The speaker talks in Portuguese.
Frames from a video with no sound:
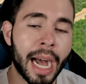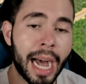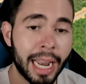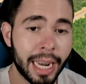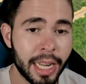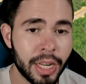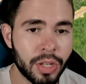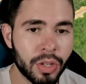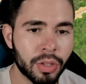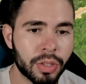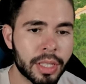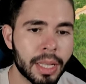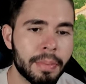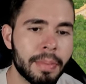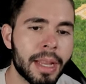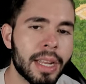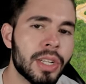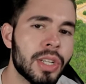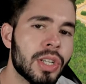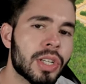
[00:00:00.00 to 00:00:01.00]
Além disso,
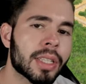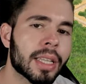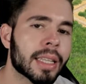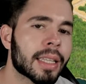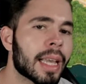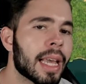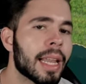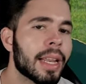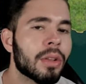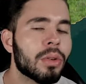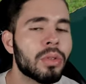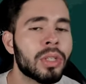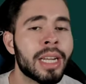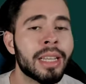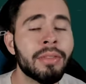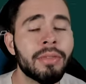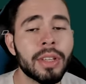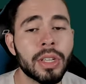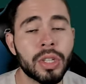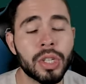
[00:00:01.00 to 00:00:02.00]
também a gente tá querendo
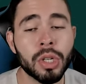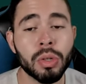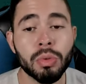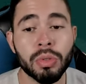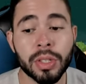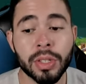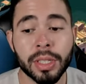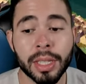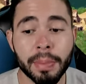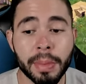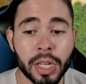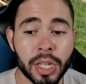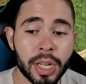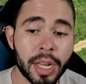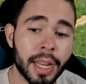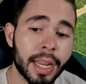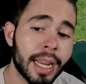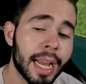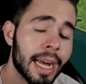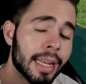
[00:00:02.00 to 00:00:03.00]
já investir num sistema
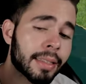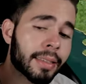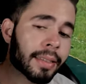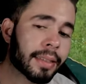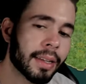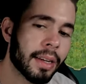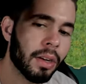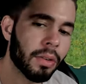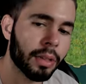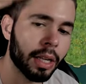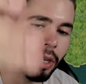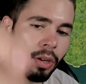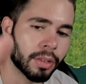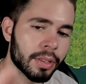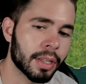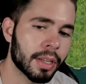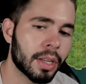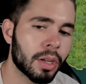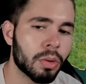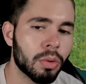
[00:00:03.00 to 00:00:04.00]
de irrigação da
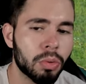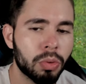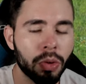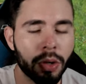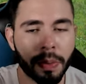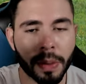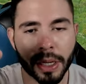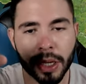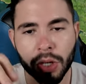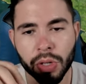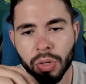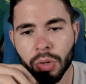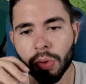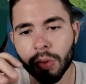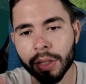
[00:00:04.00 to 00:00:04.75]
nossa agricultura para a gente